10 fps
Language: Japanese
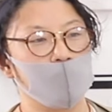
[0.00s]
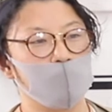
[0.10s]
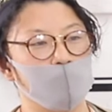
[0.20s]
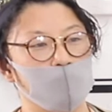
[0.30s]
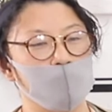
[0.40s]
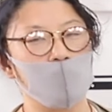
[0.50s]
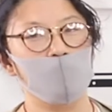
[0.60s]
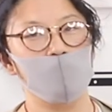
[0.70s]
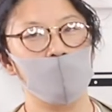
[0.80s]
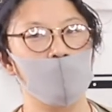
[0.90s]
たいと、まあ、
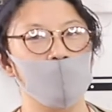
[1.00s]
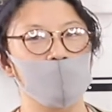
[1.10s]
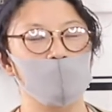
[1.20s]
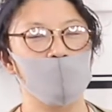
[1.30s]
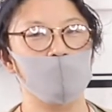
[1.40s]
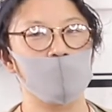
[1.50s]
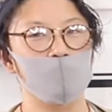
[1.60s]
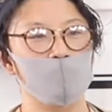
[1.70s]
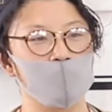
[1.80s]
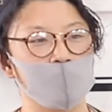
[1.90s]
これはね
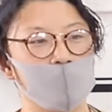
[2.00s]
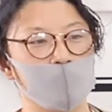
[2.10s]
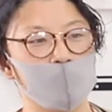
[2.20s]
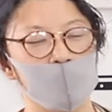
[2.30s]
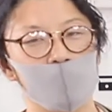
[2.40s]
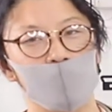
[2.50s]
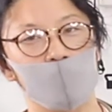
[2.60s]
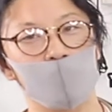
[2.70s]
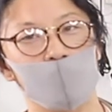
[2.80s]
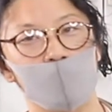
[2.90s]
スピードカットで使う資材
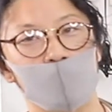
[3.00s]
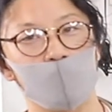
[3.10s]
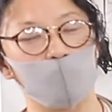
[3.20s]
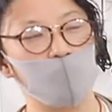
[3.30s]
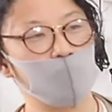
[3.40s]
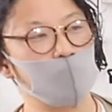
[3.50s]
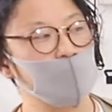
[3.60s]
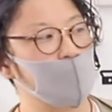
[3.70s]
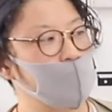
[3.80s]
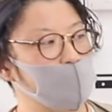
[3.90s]
なんですけれども、
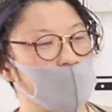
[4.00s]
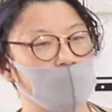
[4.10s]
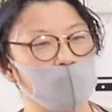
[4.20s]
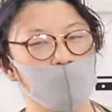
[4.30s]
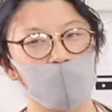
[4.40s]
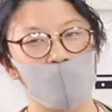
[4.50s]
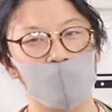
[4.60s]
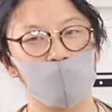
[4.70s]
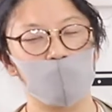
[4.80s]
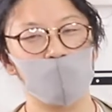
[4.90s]
まあ、子供
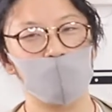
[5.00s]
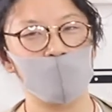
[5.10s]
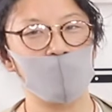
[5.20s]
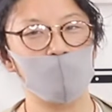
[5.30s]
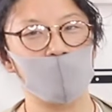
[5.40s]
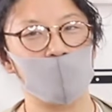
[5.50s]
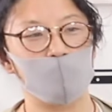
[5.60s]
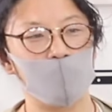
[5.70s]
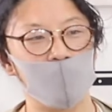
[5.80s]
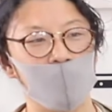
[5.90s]
カット子供さんとか
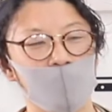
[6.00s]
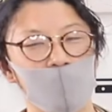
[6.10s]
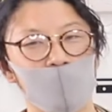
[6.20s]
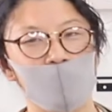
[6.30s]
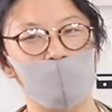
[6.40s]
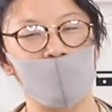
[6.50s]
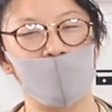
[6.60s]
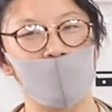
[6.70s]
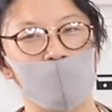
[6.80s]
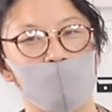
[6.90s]
あんまり長く待
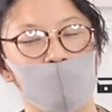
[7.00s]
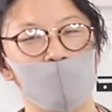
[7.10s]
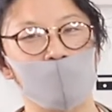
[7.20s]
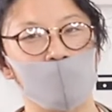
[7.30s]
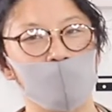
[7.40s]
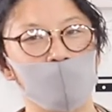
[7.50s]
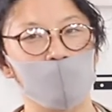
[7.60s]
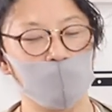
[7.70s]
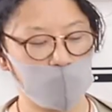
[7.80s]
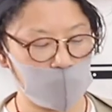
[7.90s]
てないと思うんですけど
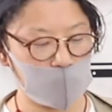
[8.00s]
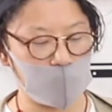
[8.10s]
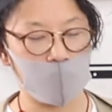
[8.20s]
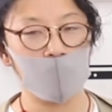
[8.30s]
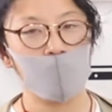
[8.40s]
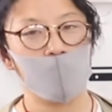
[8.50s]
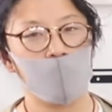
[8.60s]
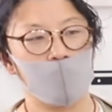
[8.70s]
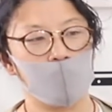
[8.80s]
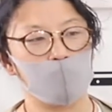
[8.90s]
そういう時に
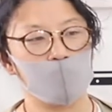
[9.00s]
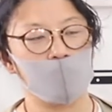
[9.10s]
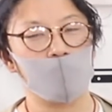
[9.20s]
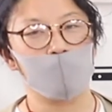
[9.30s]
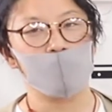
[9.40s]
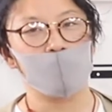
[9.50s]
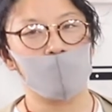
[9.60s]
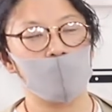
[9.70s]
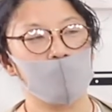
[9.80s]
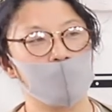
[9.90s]
結構使いますね